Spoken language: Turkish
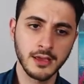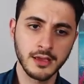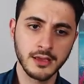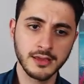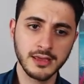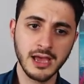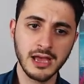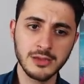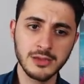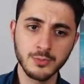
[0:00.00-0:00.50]

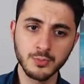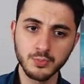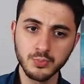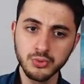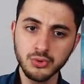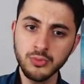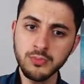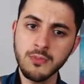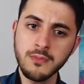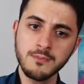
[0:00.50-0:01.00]
Yani
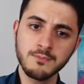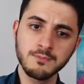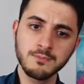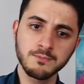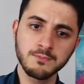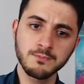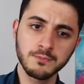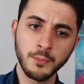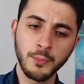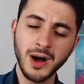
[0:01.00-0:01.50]
bu
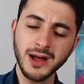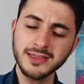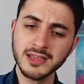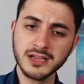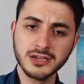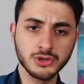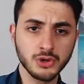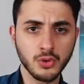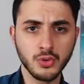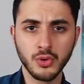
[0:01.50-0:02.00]

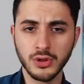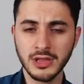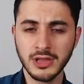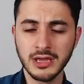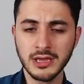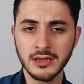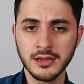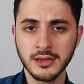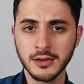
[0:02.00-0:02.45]
mantık çok kolay.